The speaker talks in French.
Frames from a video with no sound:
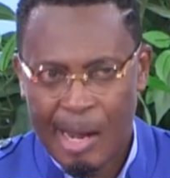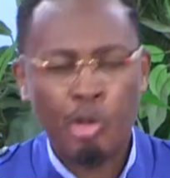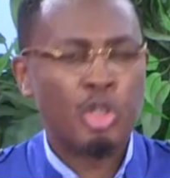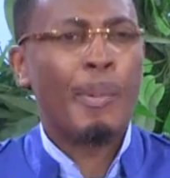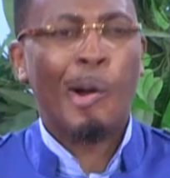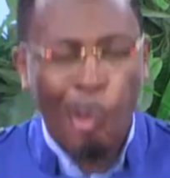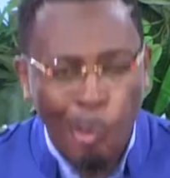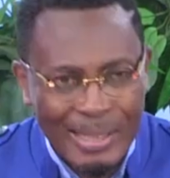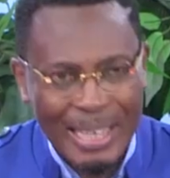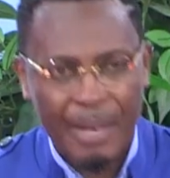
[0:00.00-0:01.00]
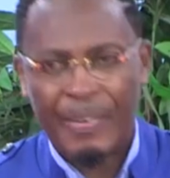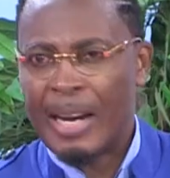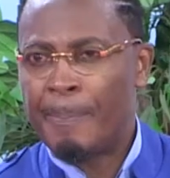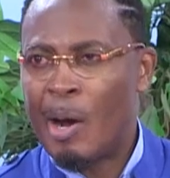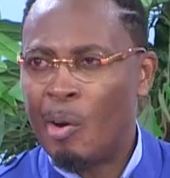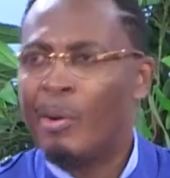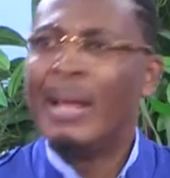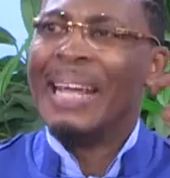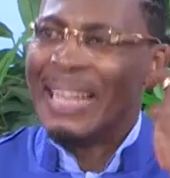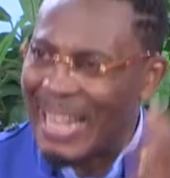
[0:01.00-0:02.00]
quand nous sommes en contact avec la parole,
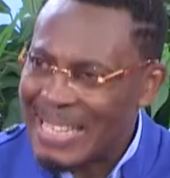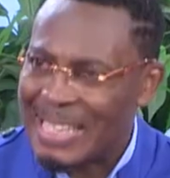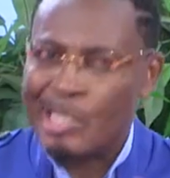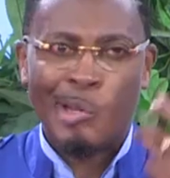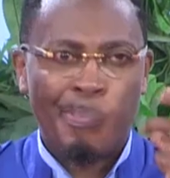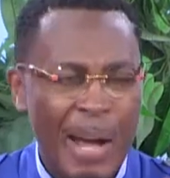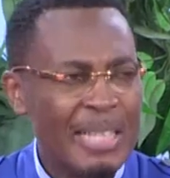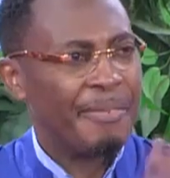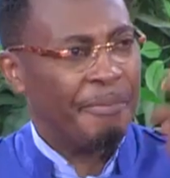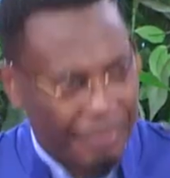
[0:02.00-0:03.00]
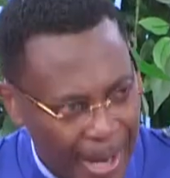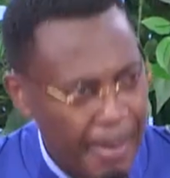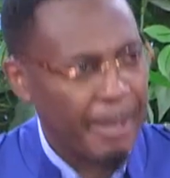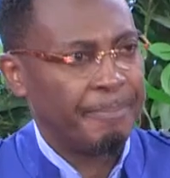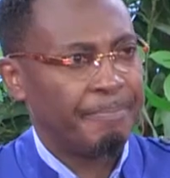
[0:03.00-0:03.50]
qu'est-ce qui se passe vraiment.